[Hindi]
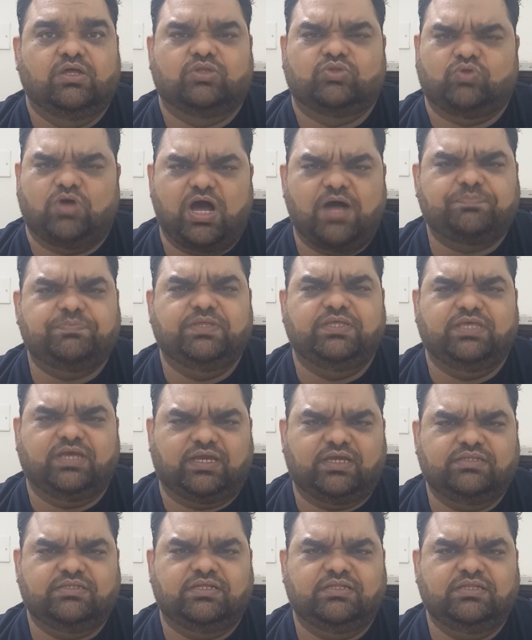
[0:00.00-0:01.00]
तो आपने
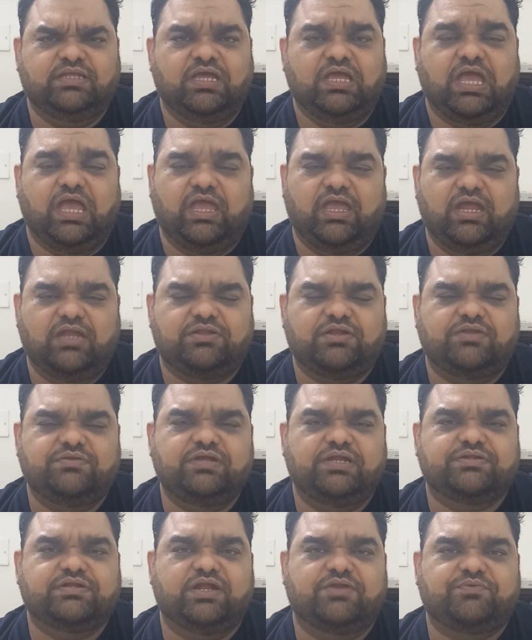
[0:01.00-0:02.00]
यकीनन
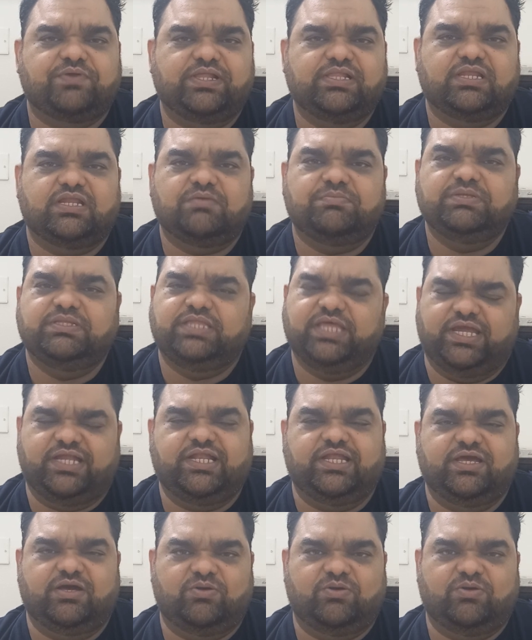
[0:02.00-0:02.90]
800 का ट्रेलर अभी देख लिया